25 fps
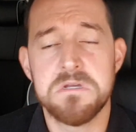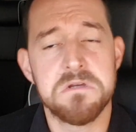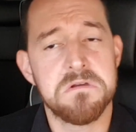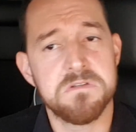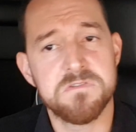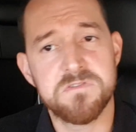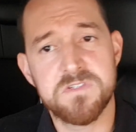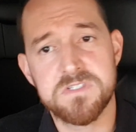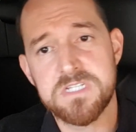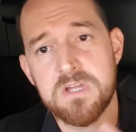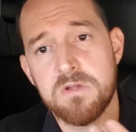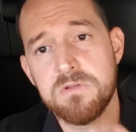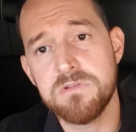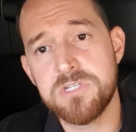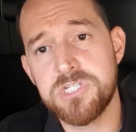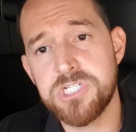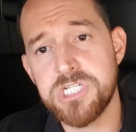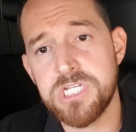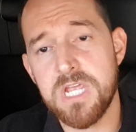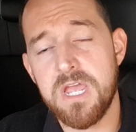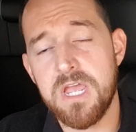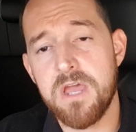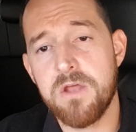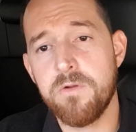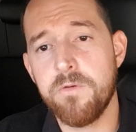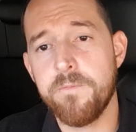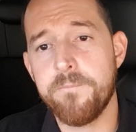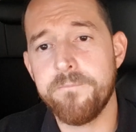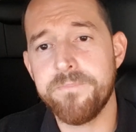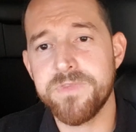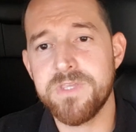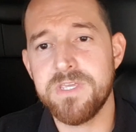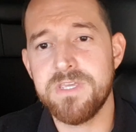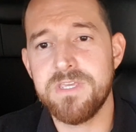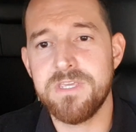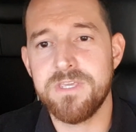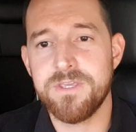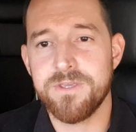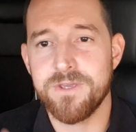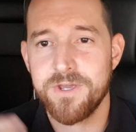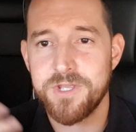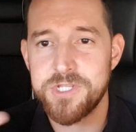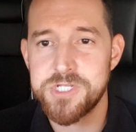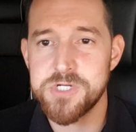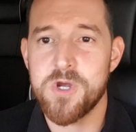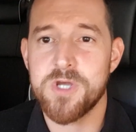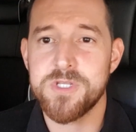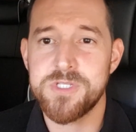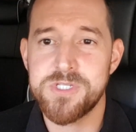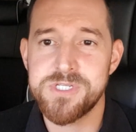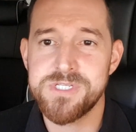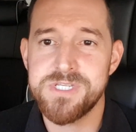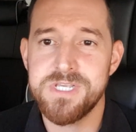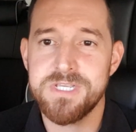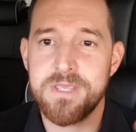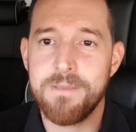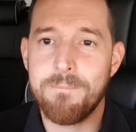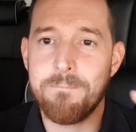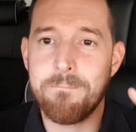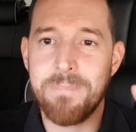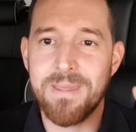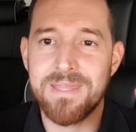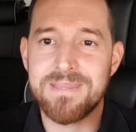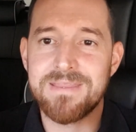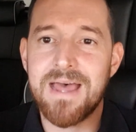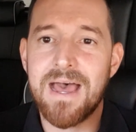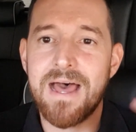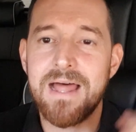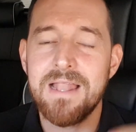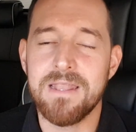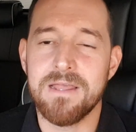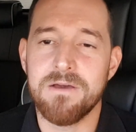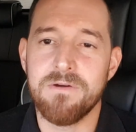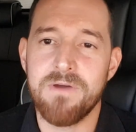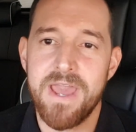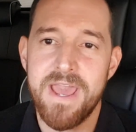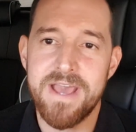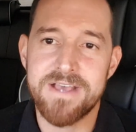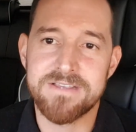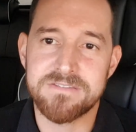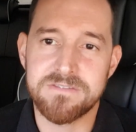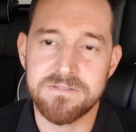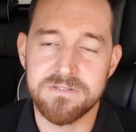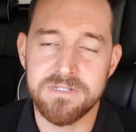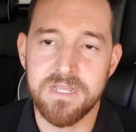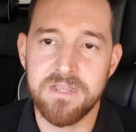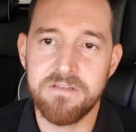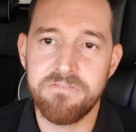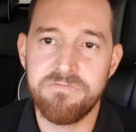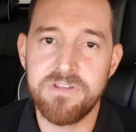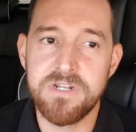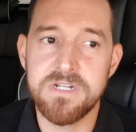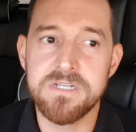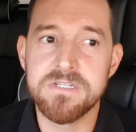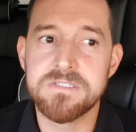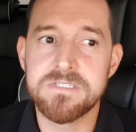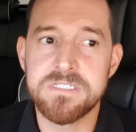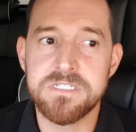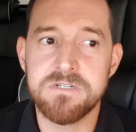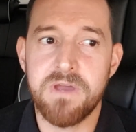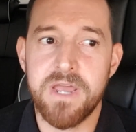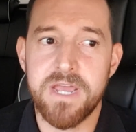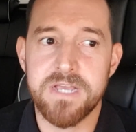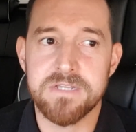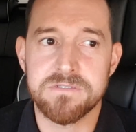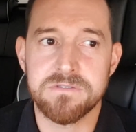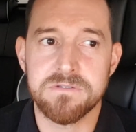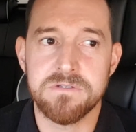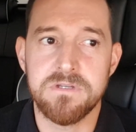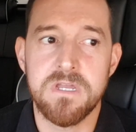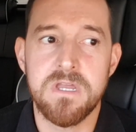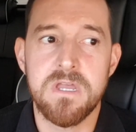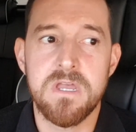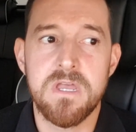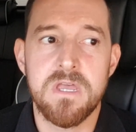Às vezes dá um dinheiro e a gente gosta de dizer que pedala o resto, né? Financia o resto.